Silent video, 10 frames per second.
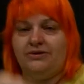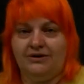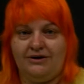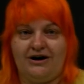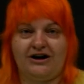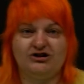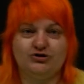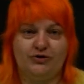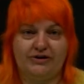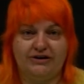хорошо
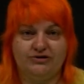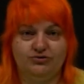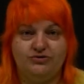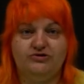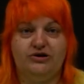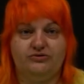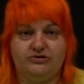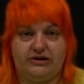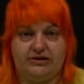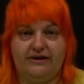организуете людей,
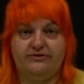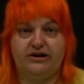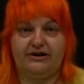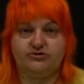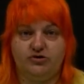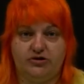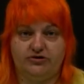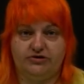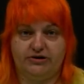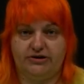да, вы хорошо их
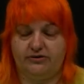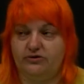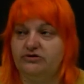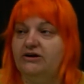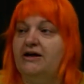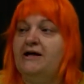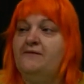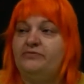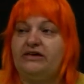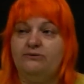интегрируете.
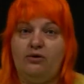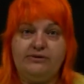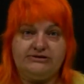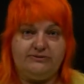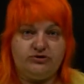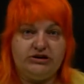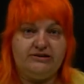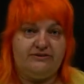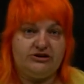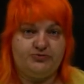Таким образом, вот это
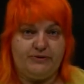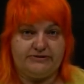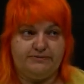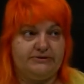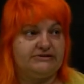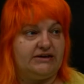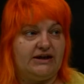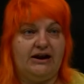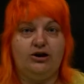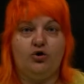ваш
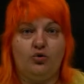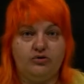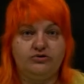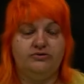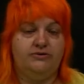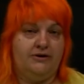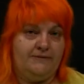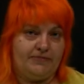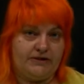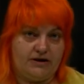персональный код
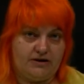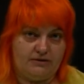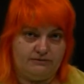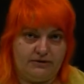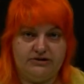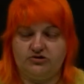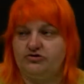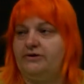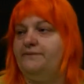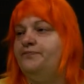э,
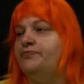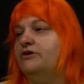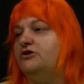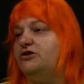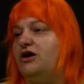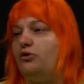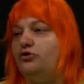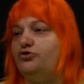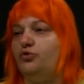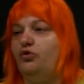менеджера. Какой
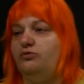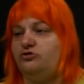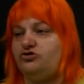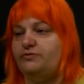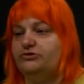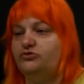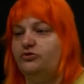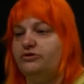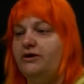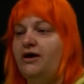другой может быть
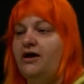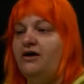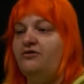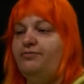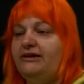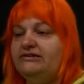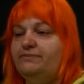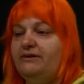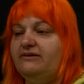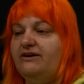код? В принципе,
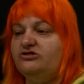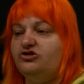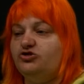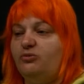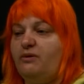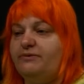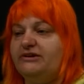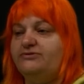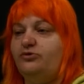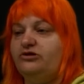не важно, что мы
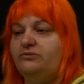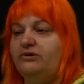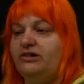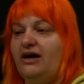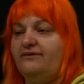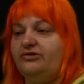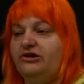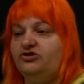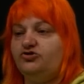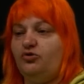производим, главное,
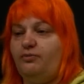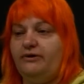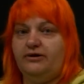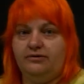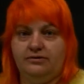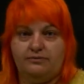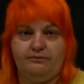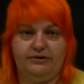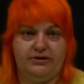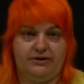чтобы
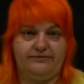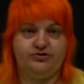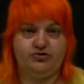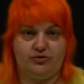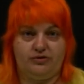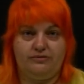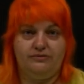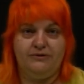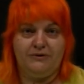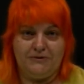было все
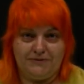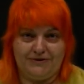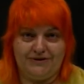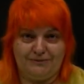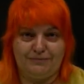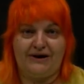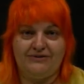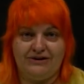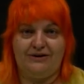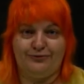э,
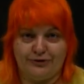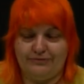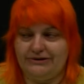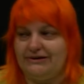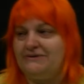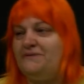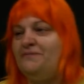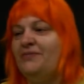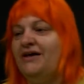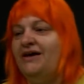правильно оформлено.
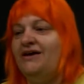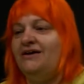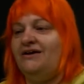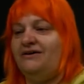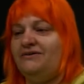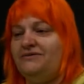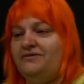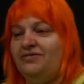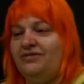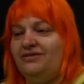А,
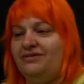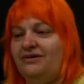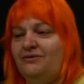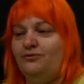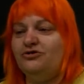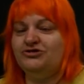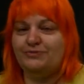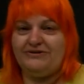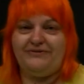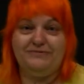может быть,
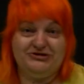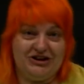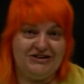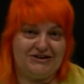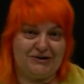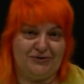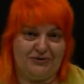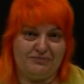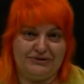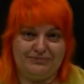вообще никакого
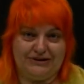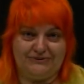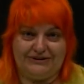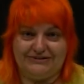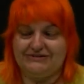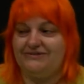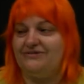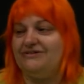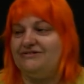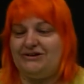
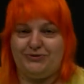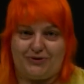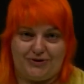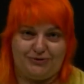предпринимательского задора у